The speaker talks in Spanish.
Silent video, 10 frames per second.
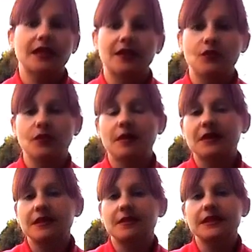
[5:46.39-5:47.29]
te ayuda
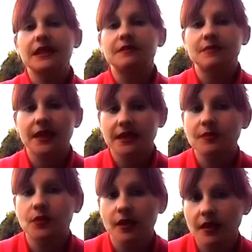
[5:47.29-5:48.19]
más a más a limpiarte
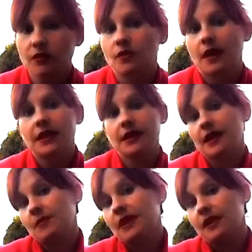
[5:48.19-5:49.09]
por dentro, ¿vale? Le
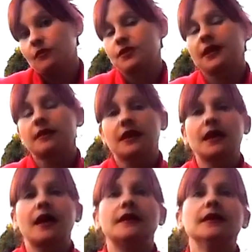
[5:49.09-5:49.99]
llaman la ducha
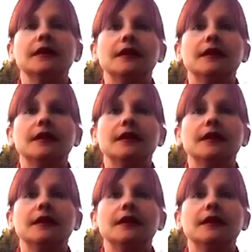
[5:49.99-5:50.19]
interna.